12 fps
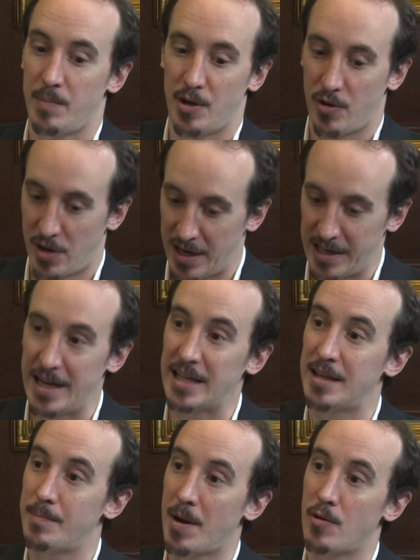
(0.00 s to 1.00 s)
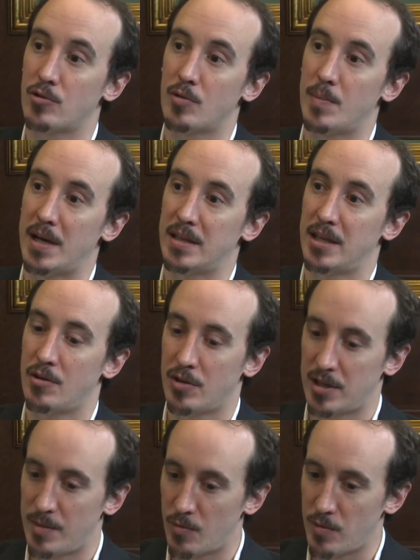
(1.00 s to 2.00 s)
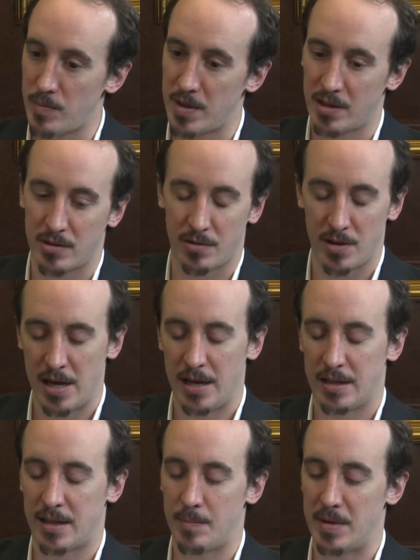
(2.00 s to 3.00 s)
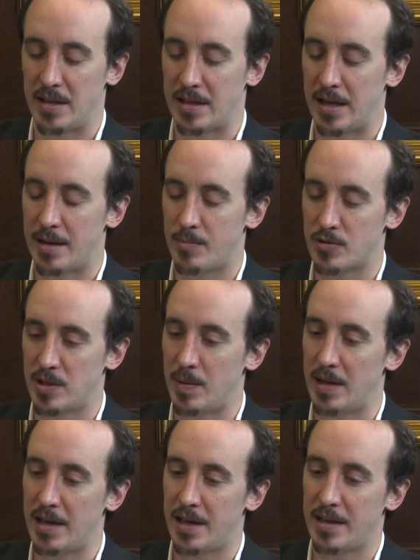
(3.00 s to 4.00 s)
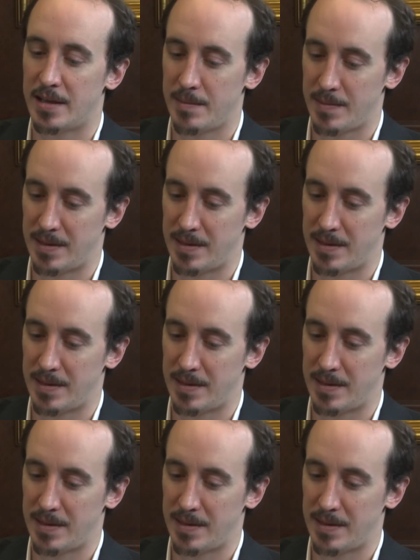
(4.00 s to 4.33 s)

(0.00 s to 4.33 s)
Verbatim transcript: pero generar este pago automático, este movimiento, también te da la posibilidad de